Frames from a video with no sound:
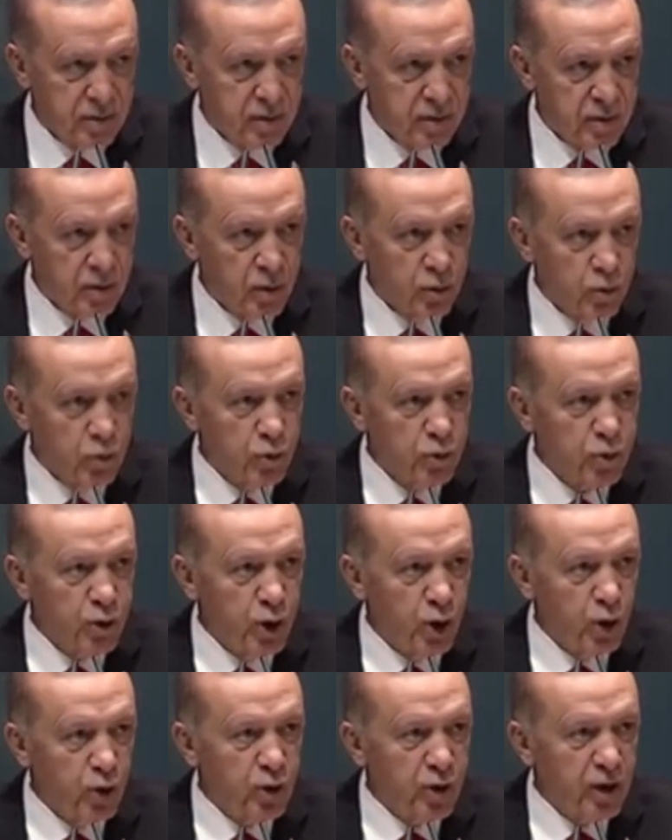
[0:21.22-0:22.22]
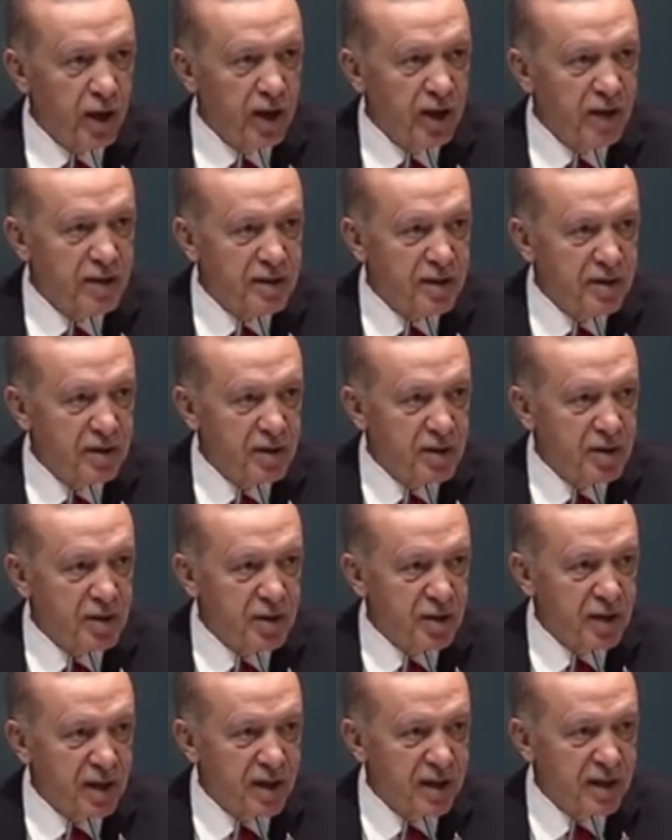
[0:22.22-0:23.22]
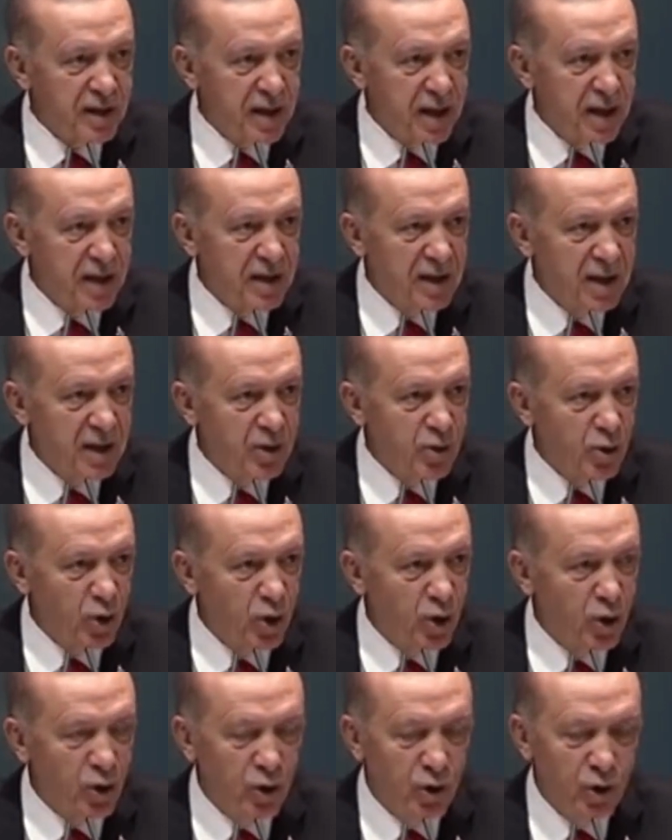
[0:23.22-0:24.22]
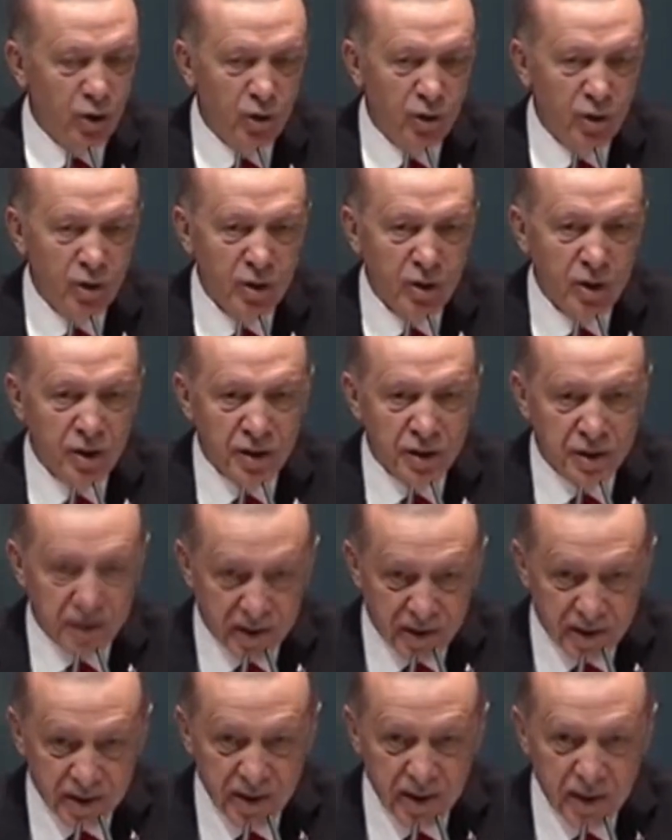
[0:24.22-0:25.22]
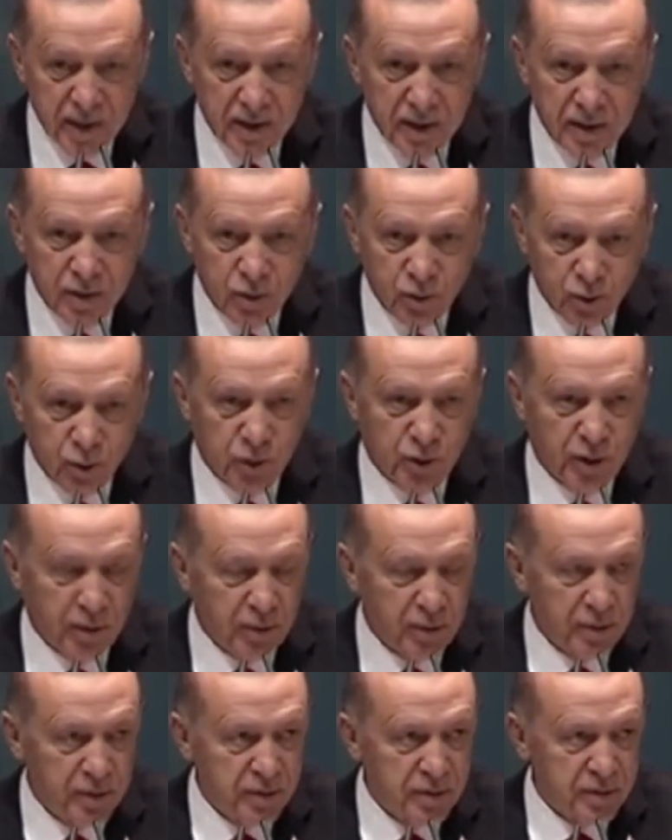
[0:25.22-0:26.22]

Rusya-Ukrayna savaşındaki dengeli rolünü nasıl yürütebilir?